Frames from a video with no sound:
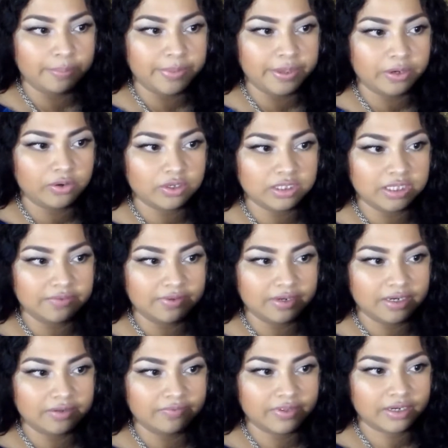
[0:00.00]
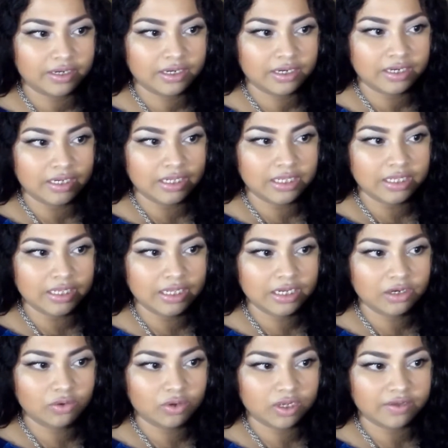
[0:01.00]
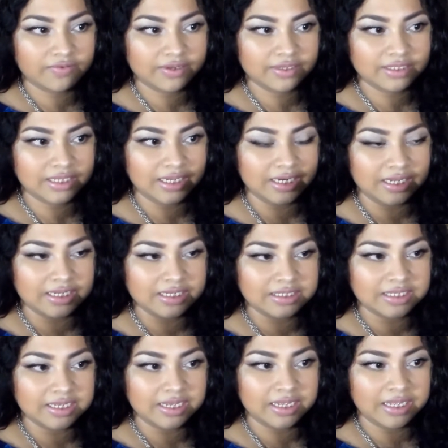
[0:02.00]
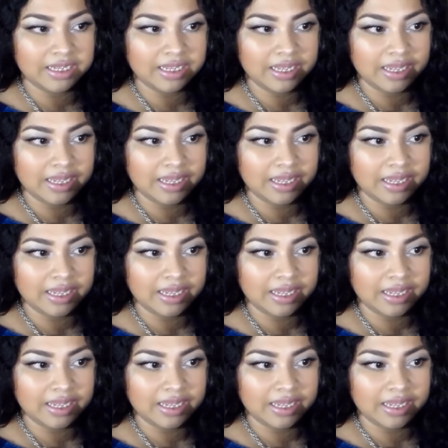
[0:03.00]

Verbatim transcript: pero ahorita van a ver y lo que va a hacer es que